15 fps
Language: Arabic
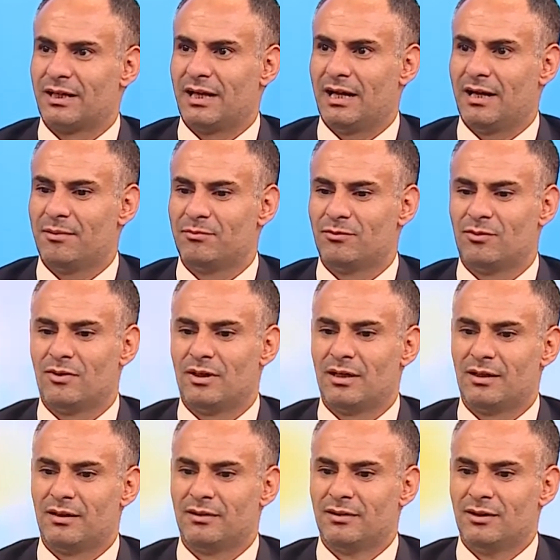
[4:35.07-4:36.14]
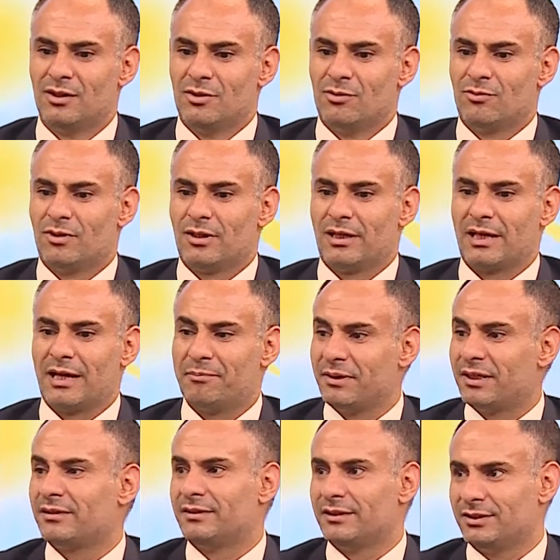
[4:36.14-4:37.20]
العام و
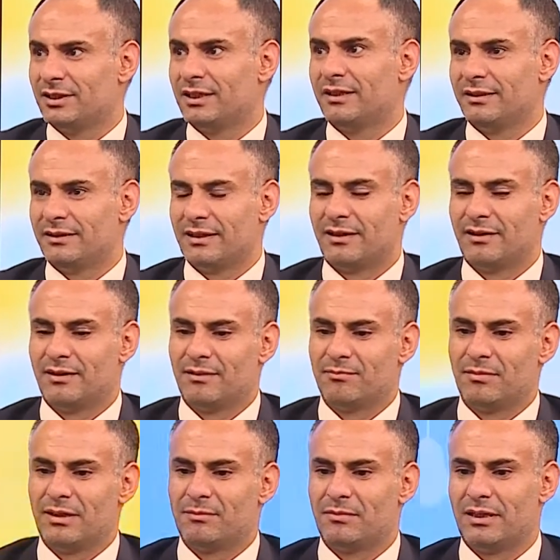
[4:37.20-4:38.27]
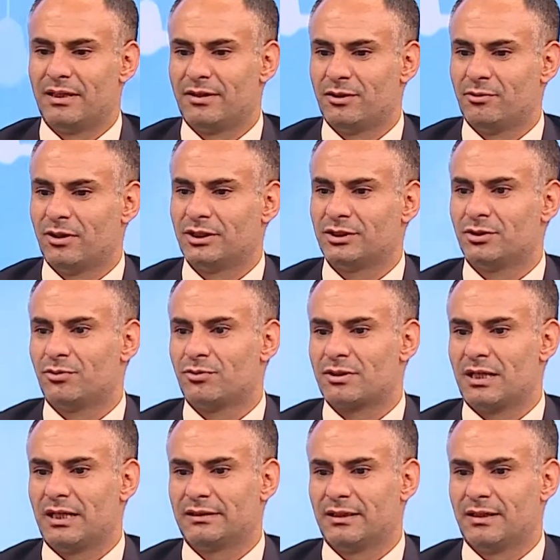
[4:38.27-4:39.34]
وخبرتي جيدا ما الذي يواجهه
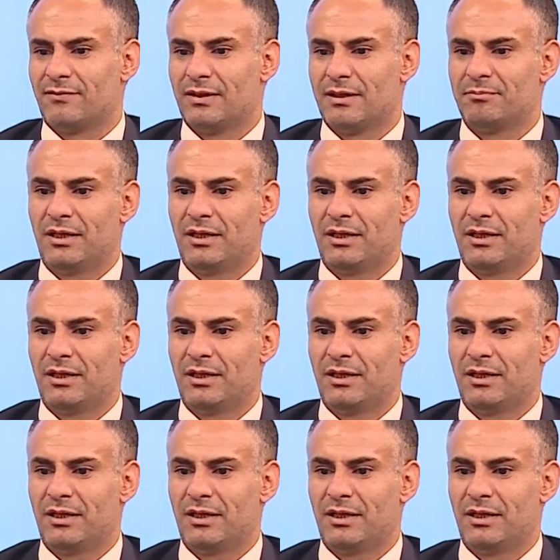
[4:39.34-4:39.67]
صناعه الافلام،